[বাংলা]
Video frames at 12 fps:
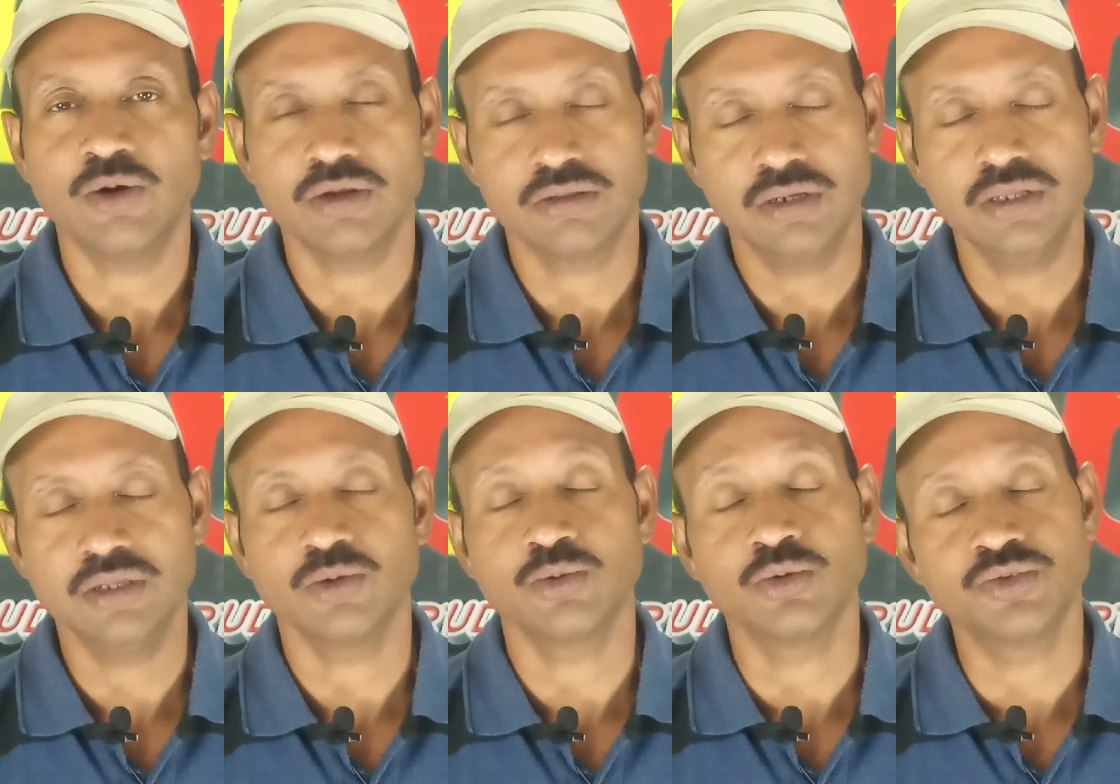অর্থাৎ
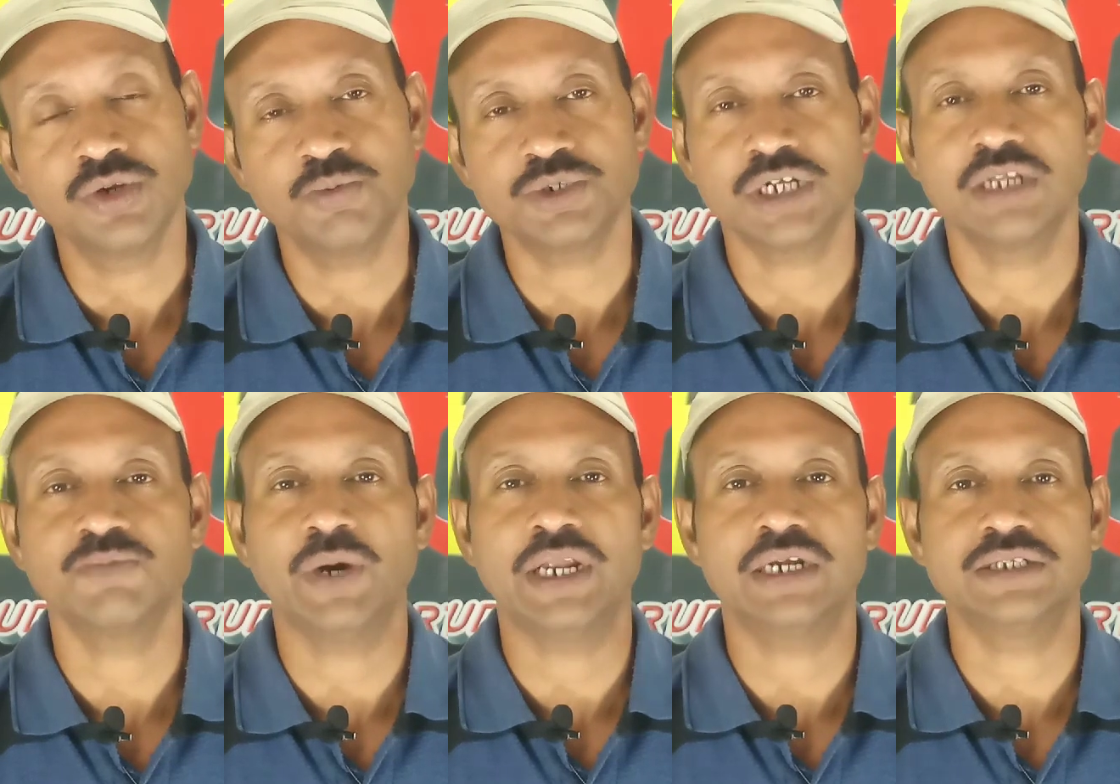রুদ্রপ্রসাদ
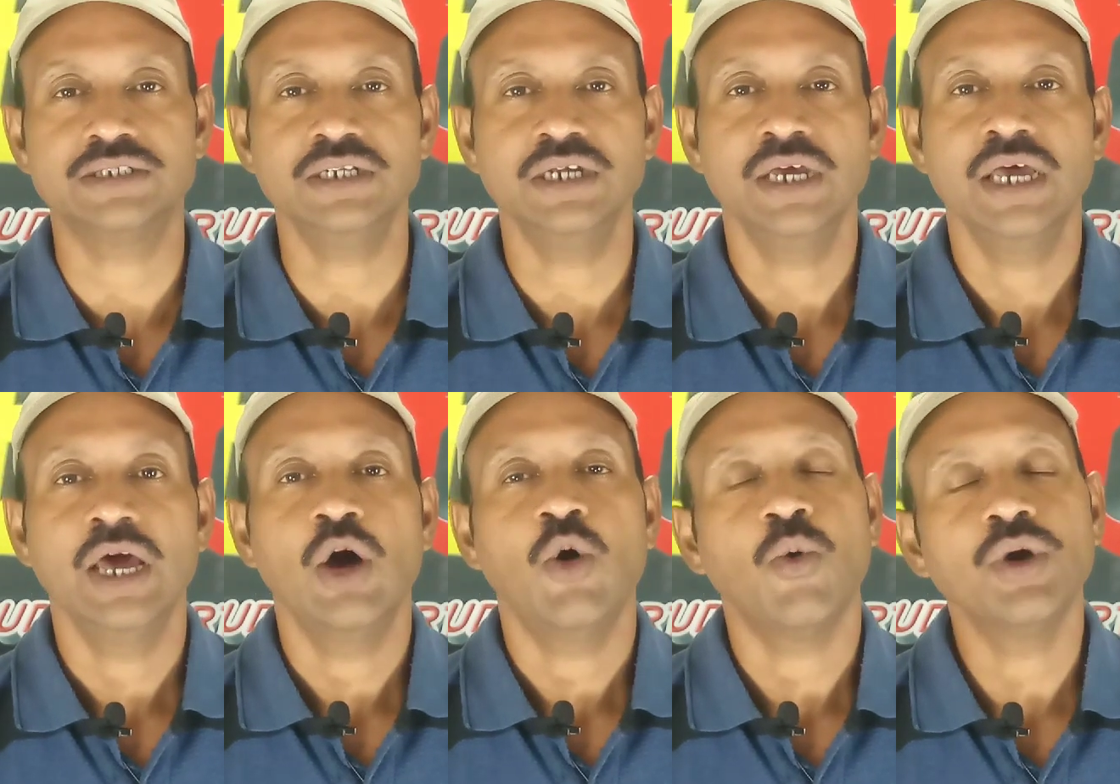ব্যানার্জির
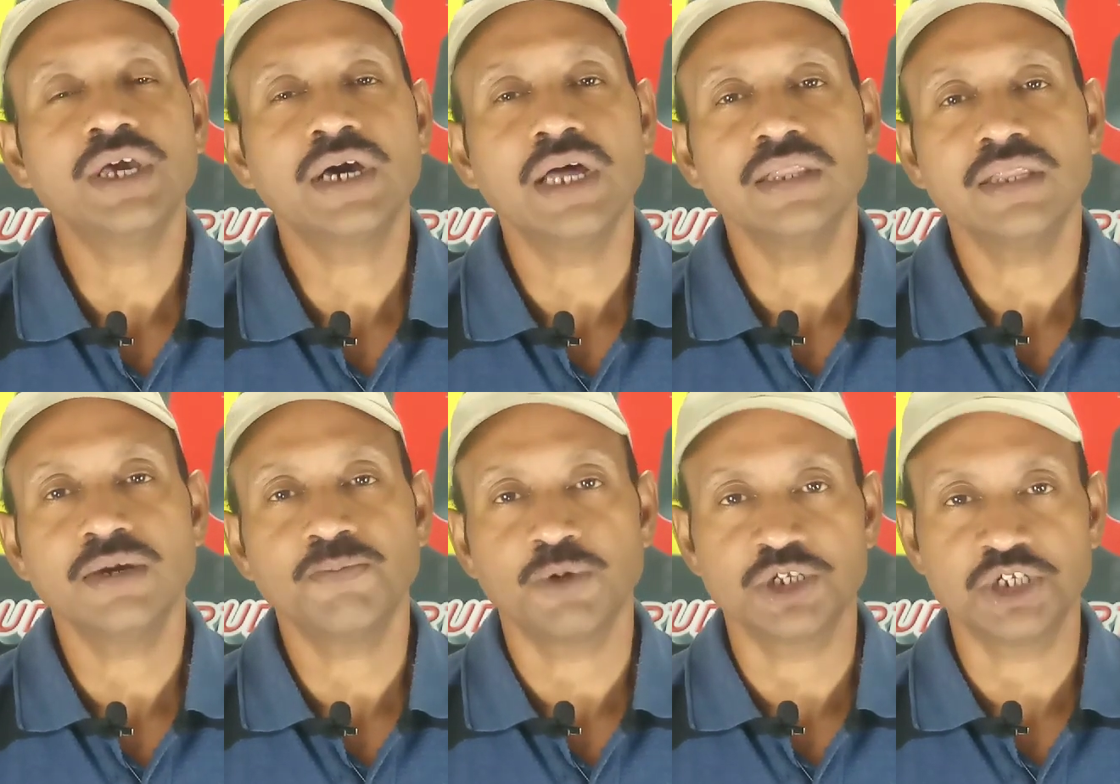
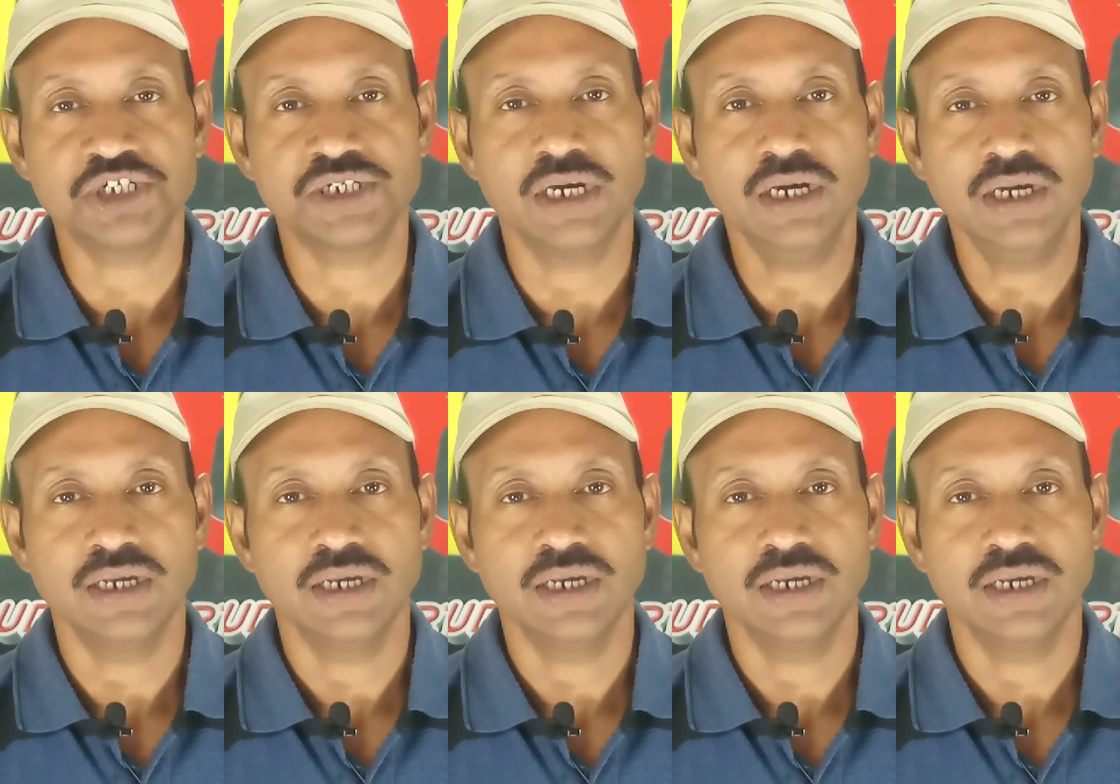ঐকান্তিক প্রচেষ্টা